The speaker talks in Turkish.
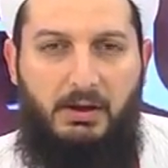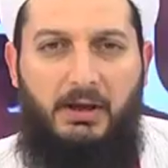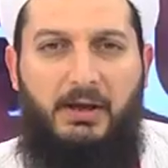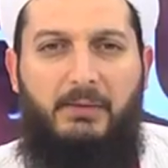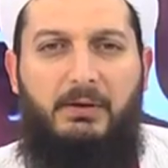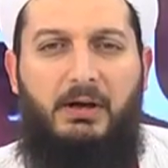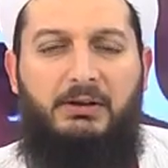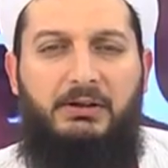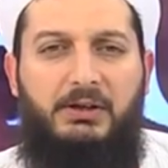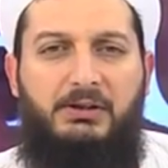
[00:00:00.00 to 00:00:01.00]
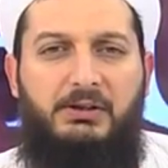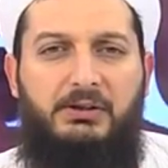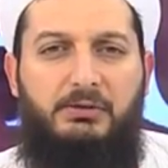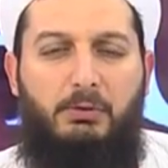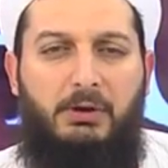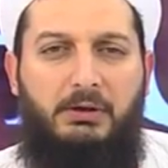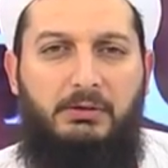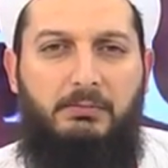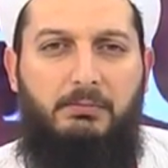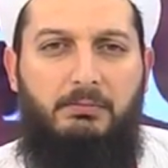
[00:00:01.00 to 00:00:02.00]
evladıyla sıkıntısı olan
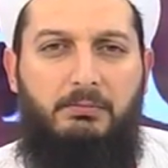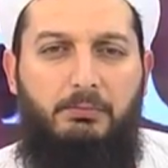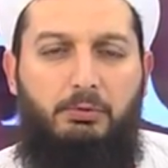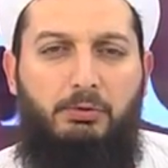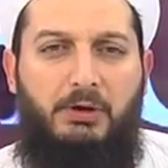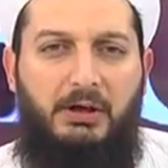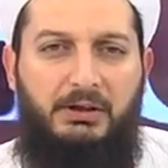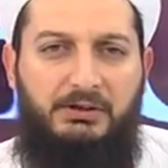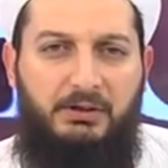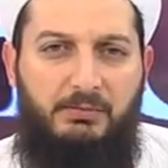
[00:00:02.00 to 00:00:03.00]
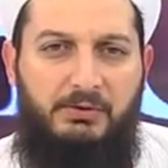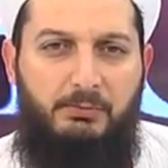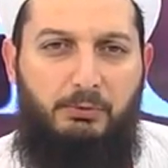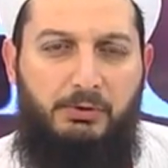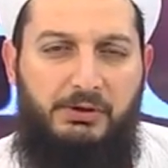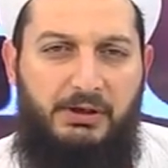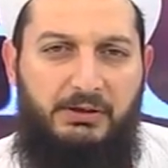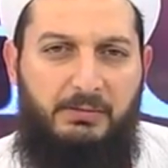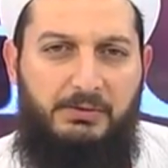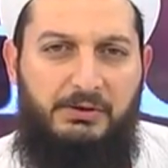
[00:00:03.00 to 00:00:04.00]
bütün kardeşlerimizin, bütün
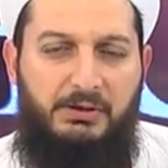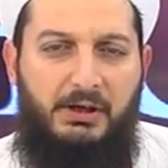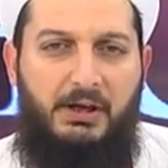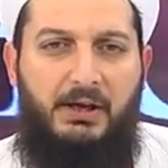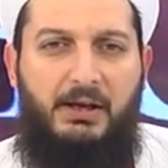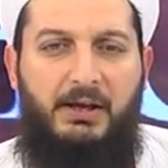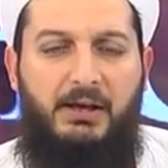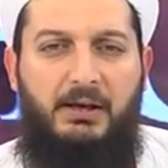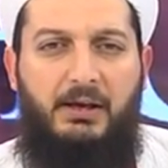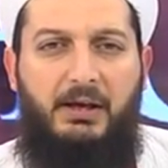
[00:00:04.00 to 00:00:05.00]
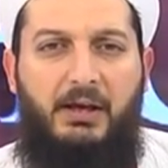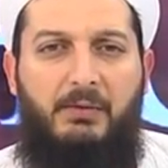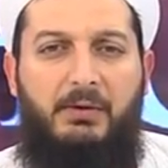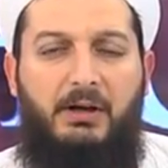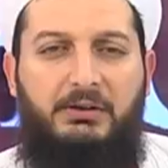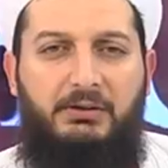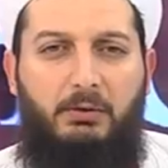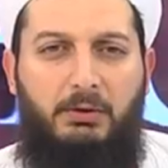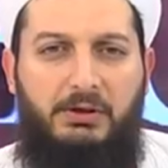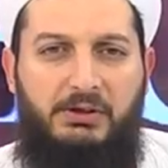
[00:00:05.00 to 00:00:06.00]
izleyenlerimizin evladıyla
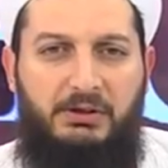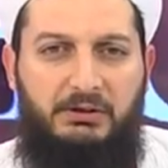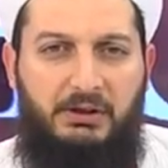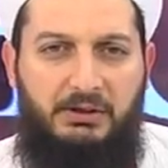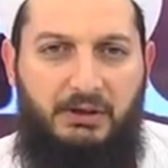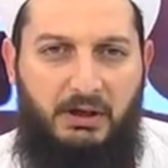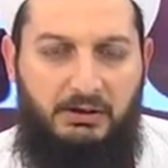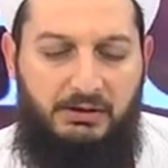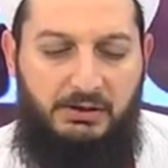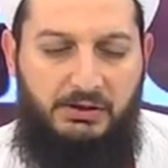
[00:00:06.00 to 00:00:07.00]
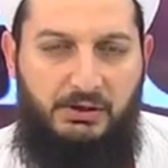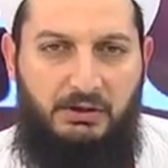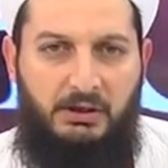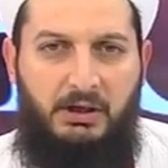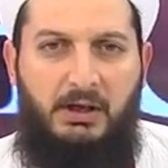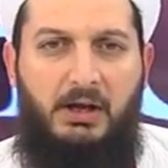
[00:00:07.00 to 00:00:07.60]
olan sıkıntılarını kaldırsın inşallah.